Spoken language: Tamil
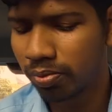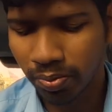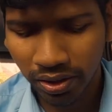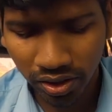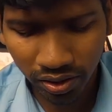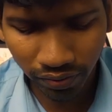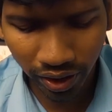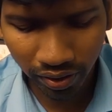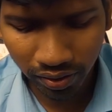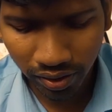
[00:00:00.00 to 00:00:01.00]
implicit
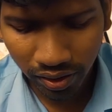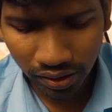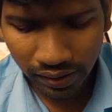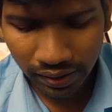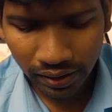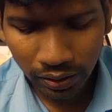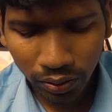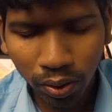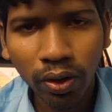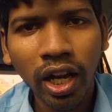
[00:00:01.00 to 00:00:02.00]
way.
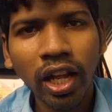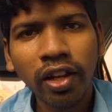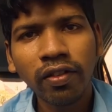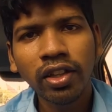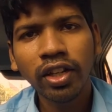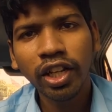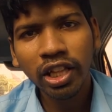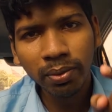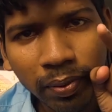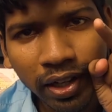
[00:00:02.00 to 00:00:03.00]
ஸோ எல்லாரையும் வந்து நீ
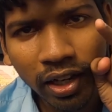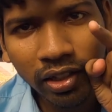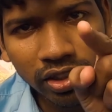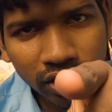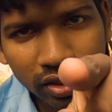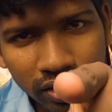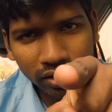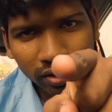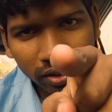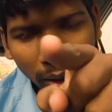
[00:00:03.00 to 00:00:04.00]
தப்பு பண்ணுற
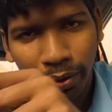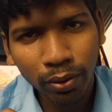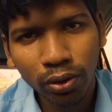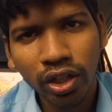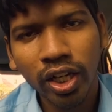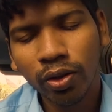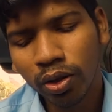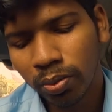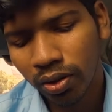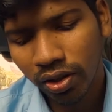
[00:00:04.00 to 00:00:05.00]
அப்படின்னு குத்தி
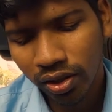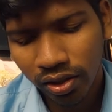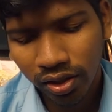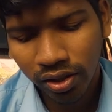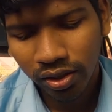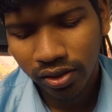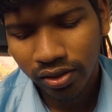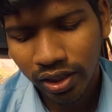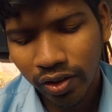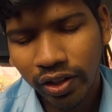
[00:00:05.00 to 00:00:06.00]
காட்டுவாங்க போல் இருக்கு
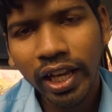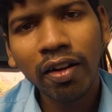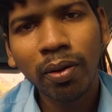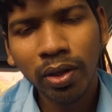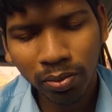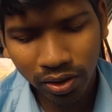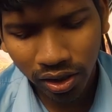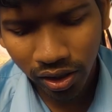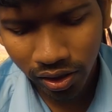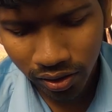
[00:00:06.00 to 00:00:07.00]
என்ன ஒரு கேவலமான
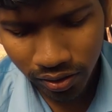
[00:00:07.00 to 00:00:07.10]
புத்தி